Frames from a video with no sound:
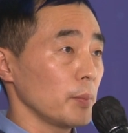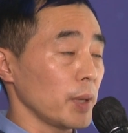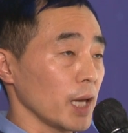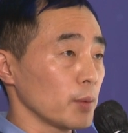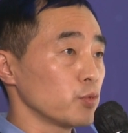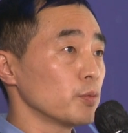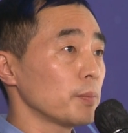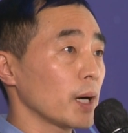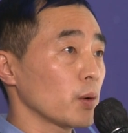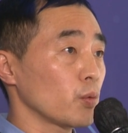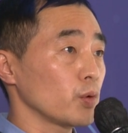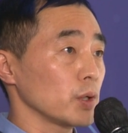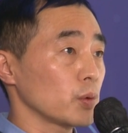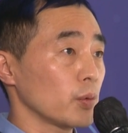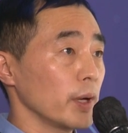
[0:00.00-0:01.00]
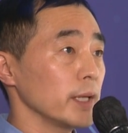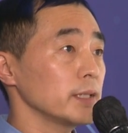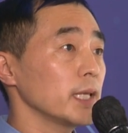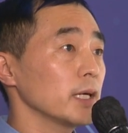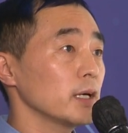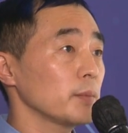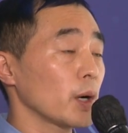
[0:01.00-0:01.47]
배분받고 있고
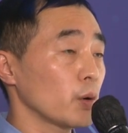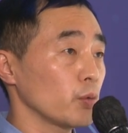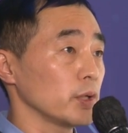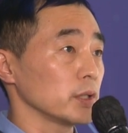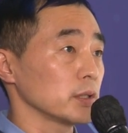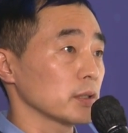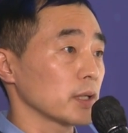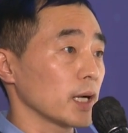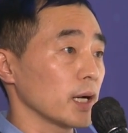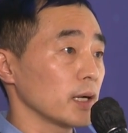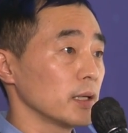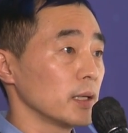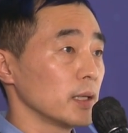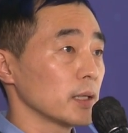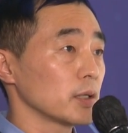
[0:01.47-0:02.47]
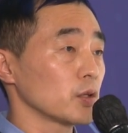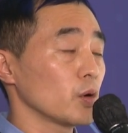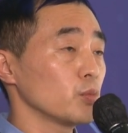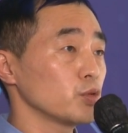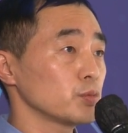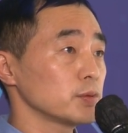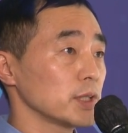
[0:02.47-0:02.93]
혜택을 받고 있는가
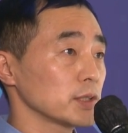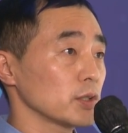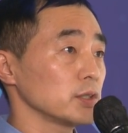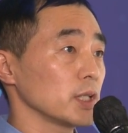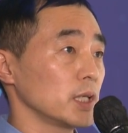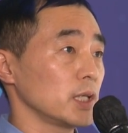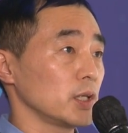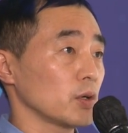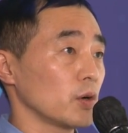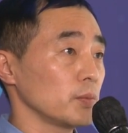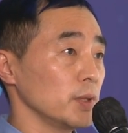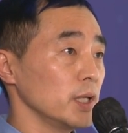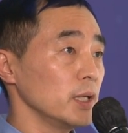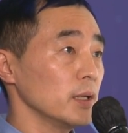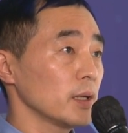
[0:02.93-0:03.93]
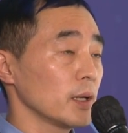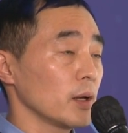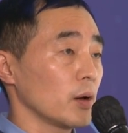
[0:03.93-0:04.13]
그런 부분에서 이제 기업이